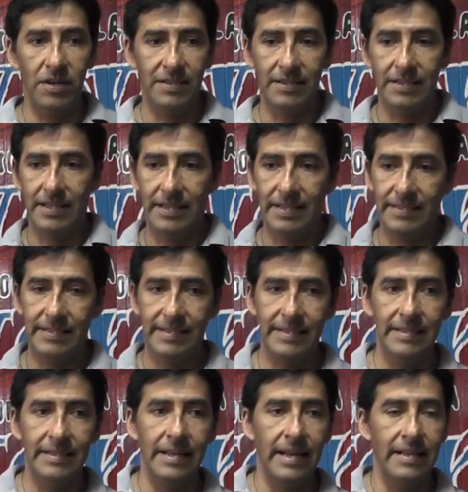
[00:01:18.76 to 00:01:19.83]
a este,
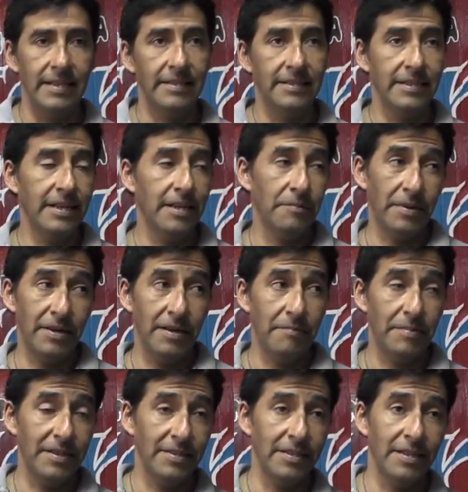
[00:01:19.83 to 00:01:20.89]
destinar para la
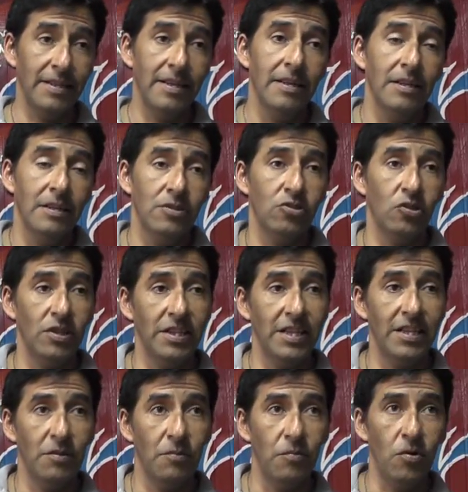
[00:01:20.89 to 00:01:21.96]
parte
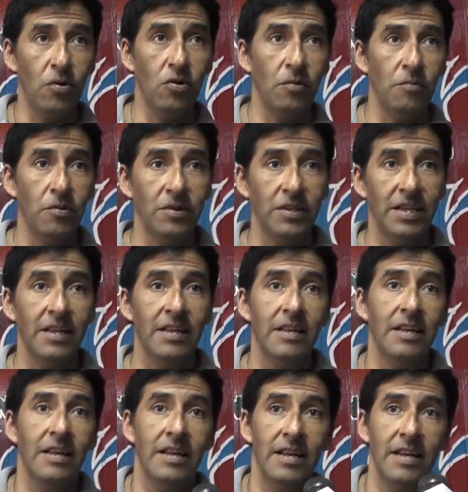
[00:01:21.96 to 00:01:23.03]
solidaria un poco, porque
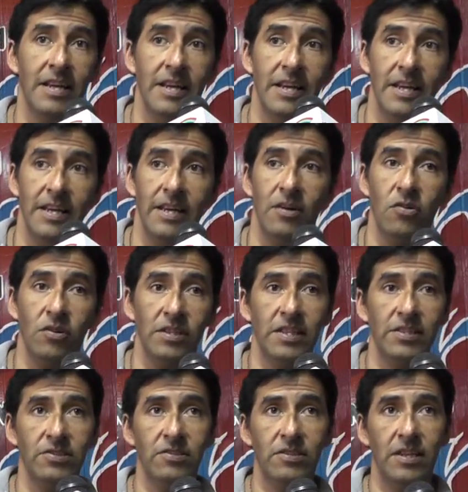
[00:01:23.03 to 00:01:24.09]
eh,
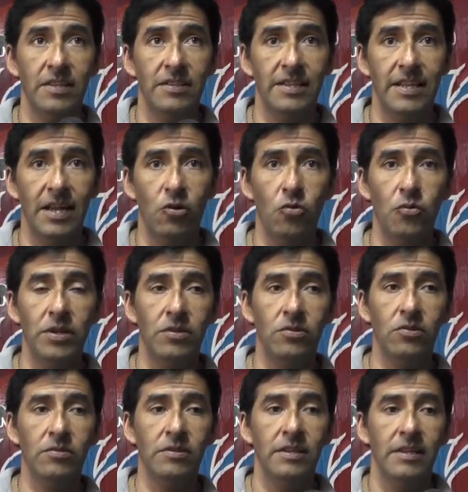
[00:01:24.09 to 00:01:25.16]
coordinación de, la
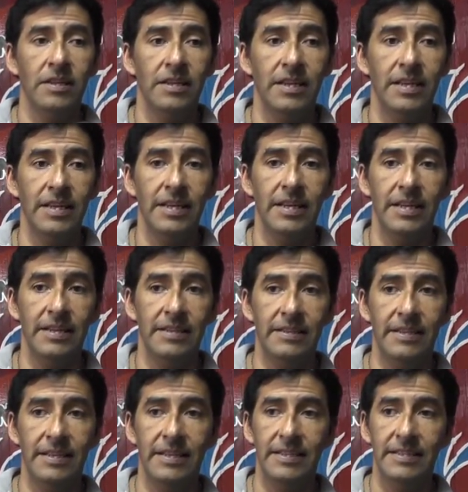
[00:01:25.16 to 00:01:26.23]
Juventud eh,
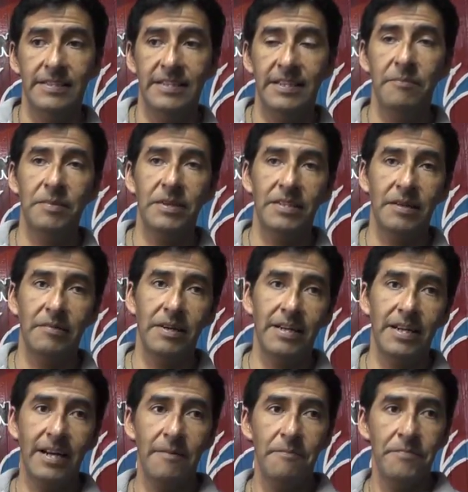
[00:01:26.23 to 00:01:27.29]
este, siempre
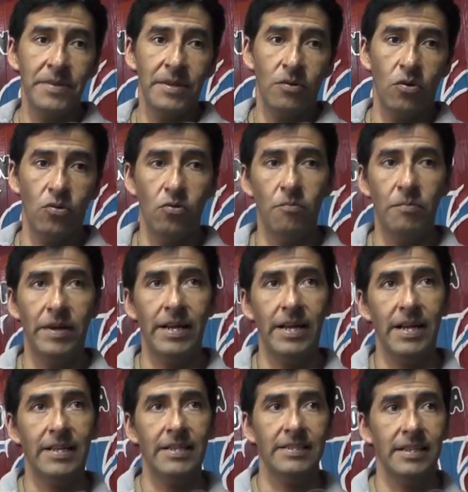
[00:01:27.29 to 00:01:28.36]
trabaja con un
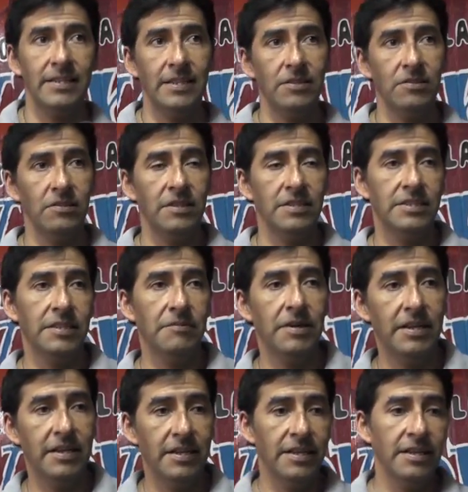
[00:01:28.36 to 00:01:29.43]
paraje, tratando de
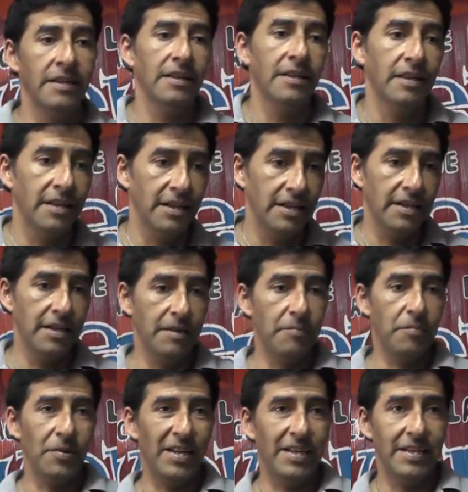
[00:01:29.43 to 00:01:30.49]
llevar eh,
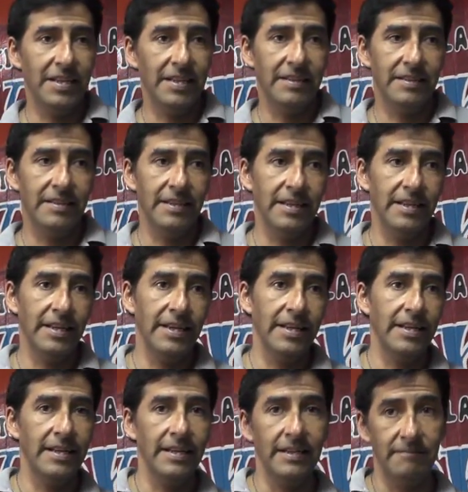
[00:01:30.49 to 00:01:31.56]
por ahí
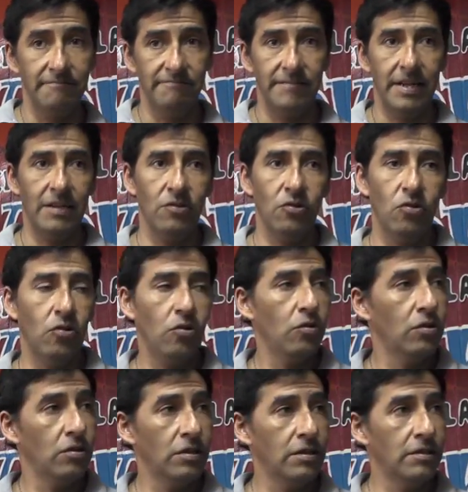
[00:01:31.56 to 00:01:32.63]
este, algo,